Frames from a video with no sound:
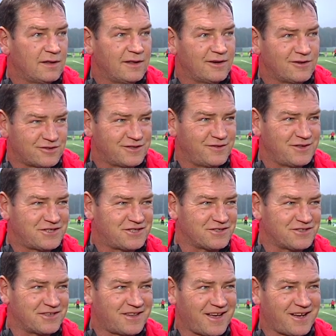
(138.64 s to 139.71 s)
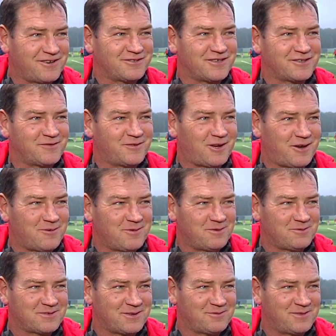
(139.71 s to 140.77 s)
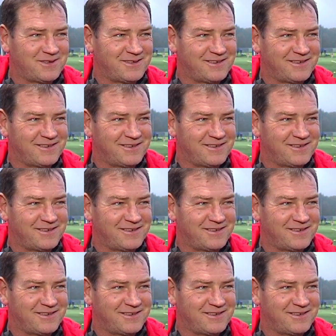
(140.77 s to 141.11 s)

Nie, oczywiście, że tak, chociaż wolałbym, żeby